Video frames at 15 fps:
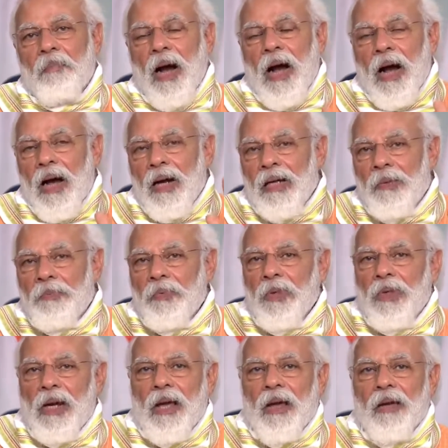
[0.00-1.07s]
मां
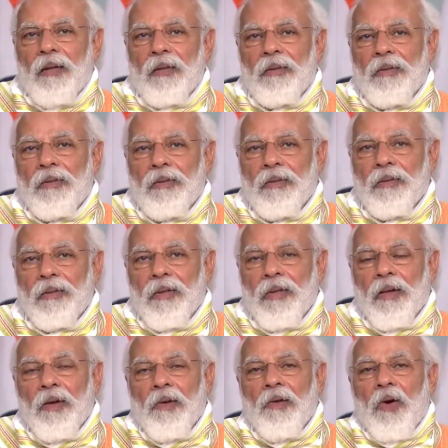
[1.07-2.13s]
अन्नपूर्णा
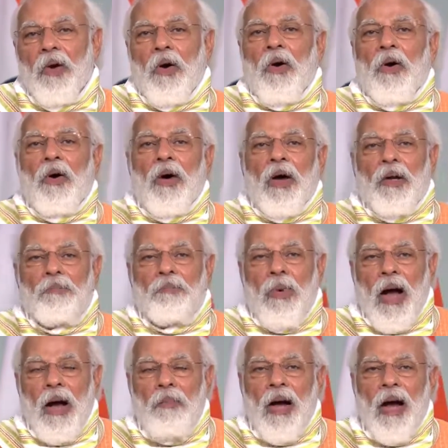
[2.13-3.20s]
और
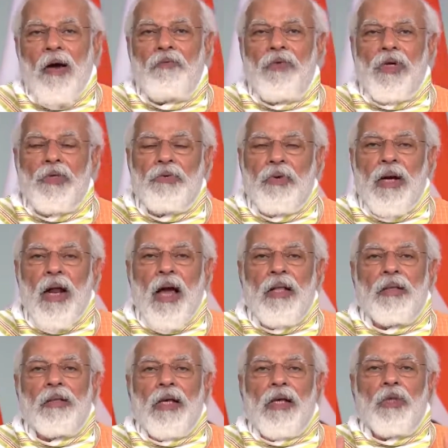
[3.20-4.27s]
बाबा
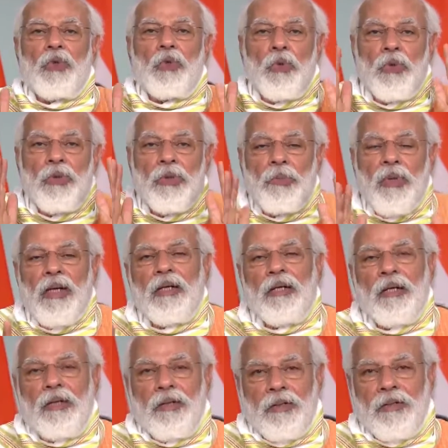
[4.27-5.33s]
विश्वनाथ के दूत
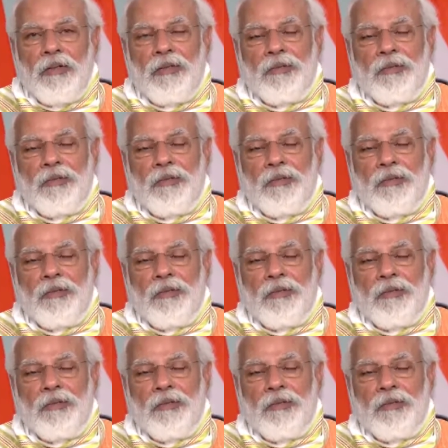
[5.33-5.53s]
बनकर